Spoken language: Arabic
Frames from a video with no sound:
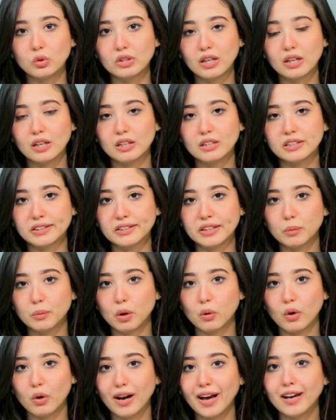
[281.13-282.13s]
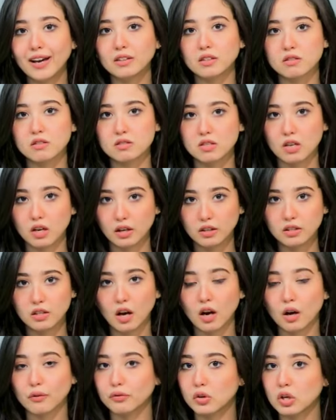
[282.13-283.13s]
لها إجابة واحدة
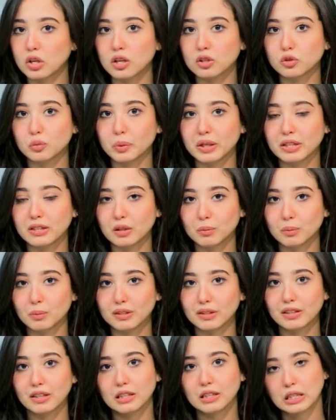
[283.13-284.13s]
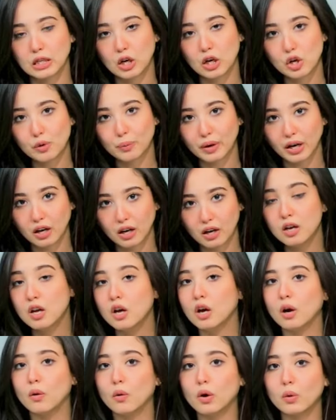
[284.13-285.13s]
صحيحة فقط بين البدائل الأربعة
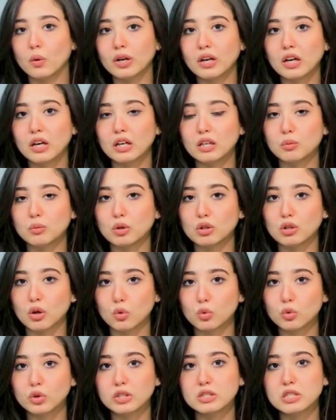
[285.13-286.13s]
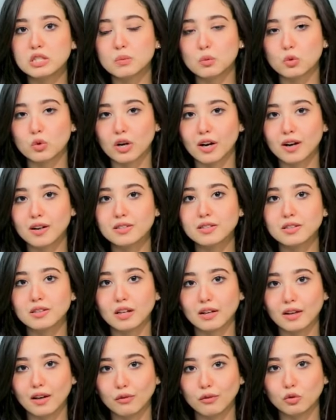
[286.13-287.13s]
ووجه بضرورة مراعاة
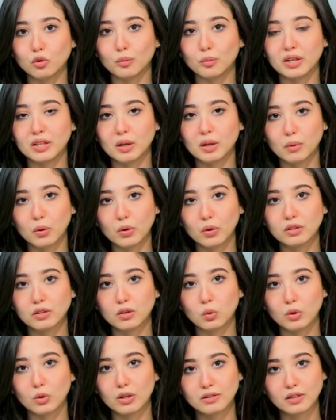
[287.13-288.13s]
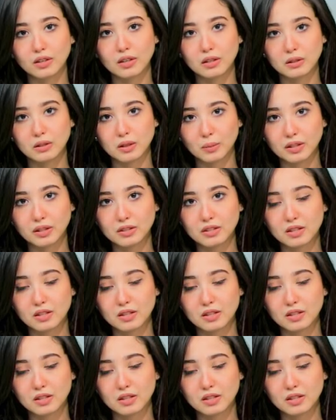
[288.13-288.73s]
التكافؤ بين مواد اللغات الأجنبية